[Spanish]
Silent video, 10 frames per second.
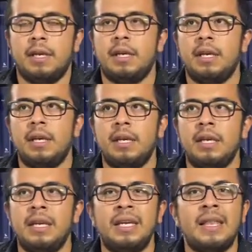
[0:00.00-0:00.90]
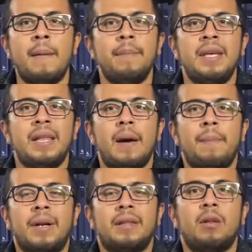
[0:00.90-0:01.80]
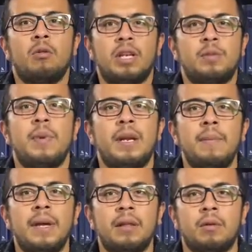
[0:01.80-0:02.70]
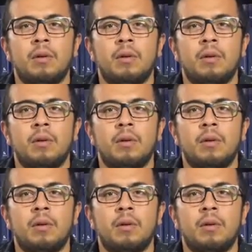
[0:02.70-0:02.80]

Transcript: Y, dan vida a partir de un experimento.